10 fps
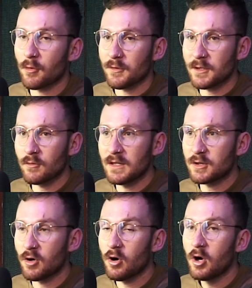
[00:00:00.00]
el producir un
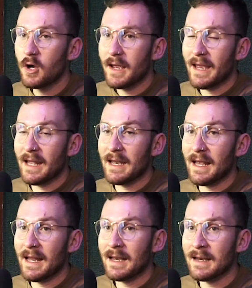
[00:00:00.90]
disco
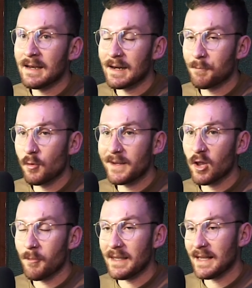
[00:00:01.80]
en, República
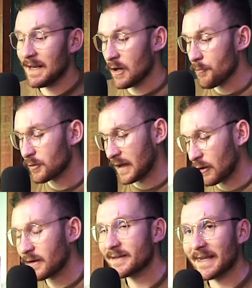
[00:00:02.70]
Dominicana, ¿no? Porque
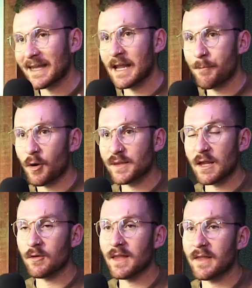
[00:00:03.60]
creo que se quiere ir por
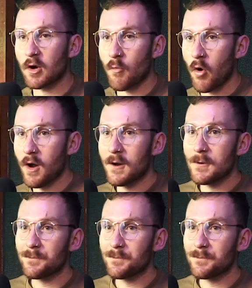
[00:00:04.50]
esta onda de como